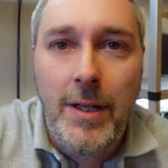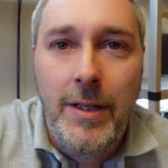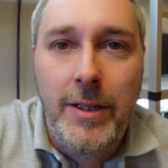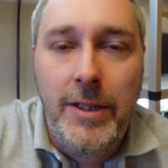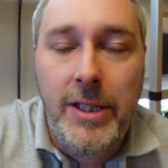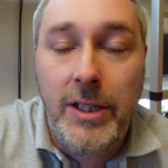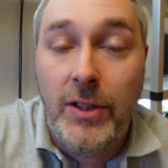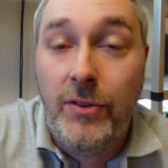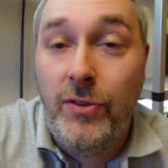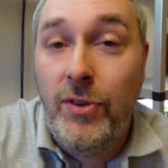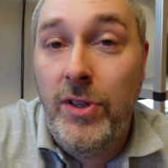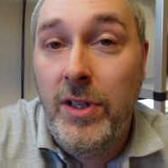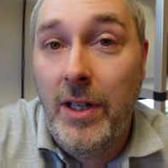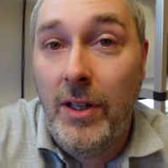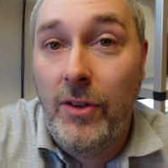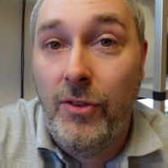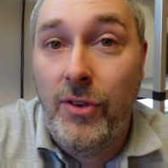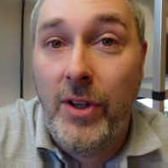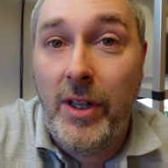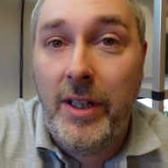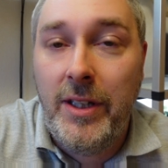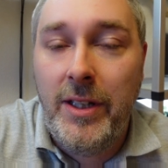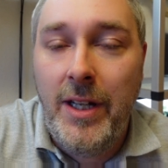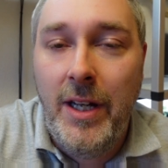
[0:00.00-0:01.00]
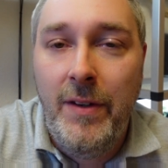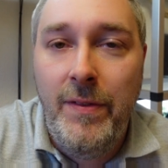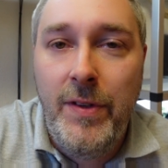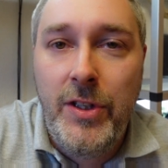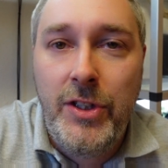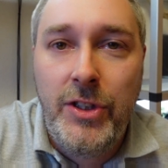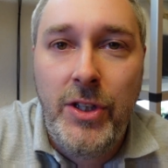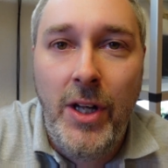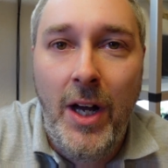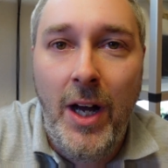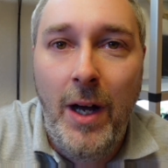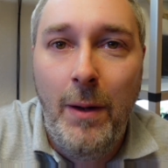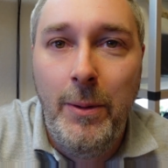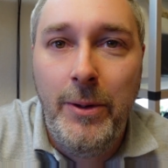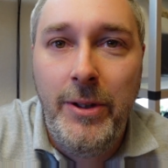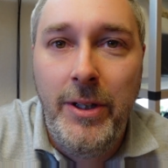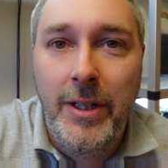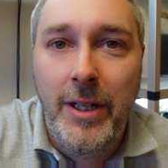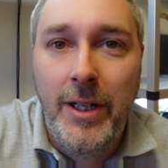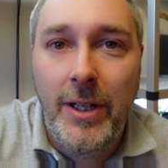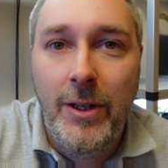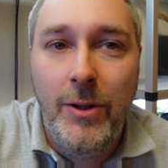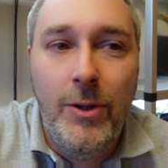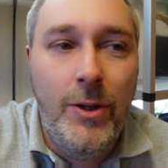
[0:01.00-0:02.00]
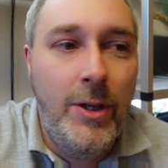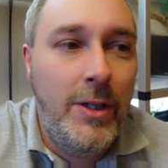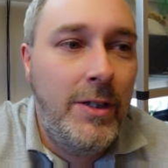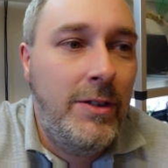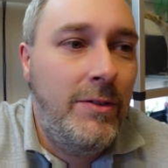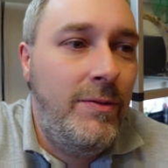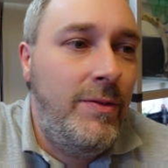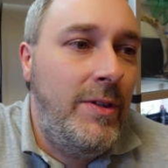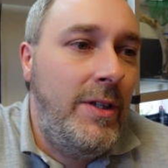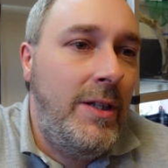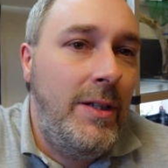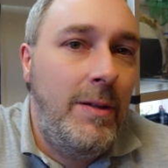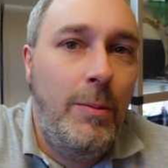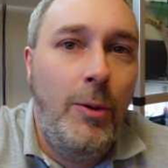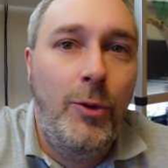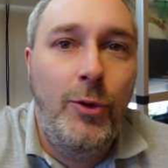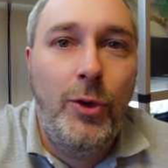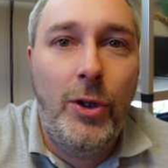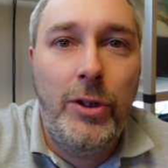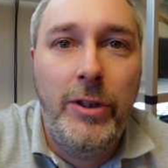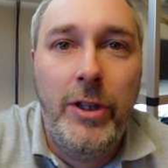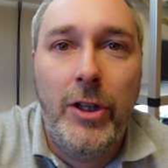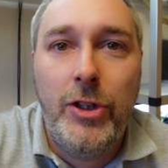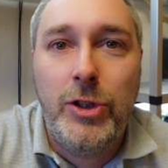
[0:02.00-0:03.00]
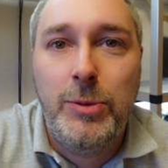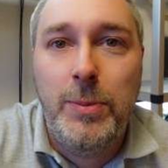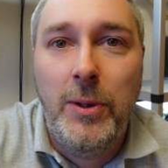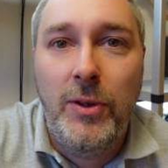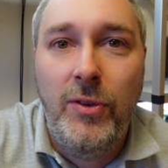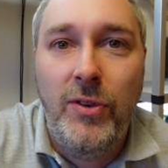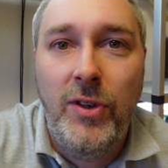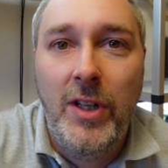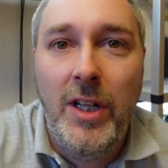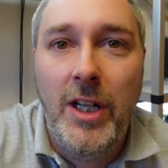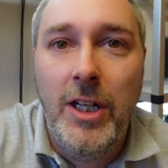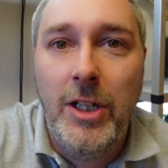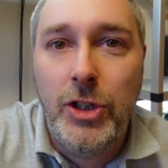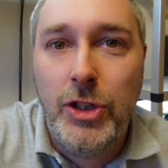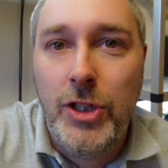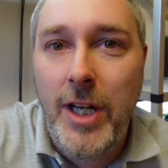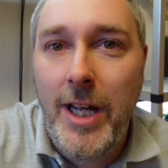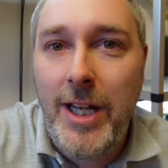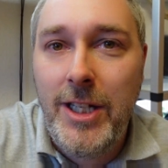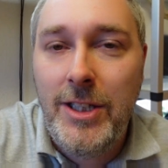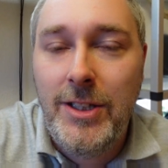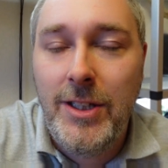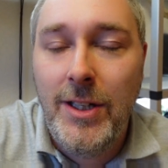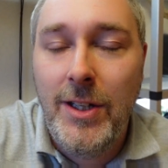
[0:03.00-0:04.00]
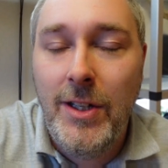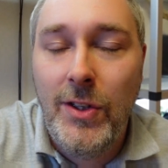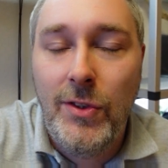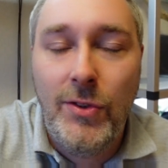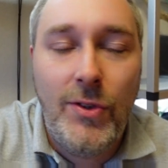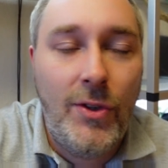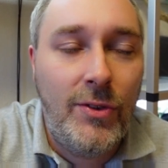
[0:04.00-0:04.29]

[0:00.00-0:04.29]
jetzt hier einen Sack erwischt habe, der irgendwie besonders speziell schlecht ist.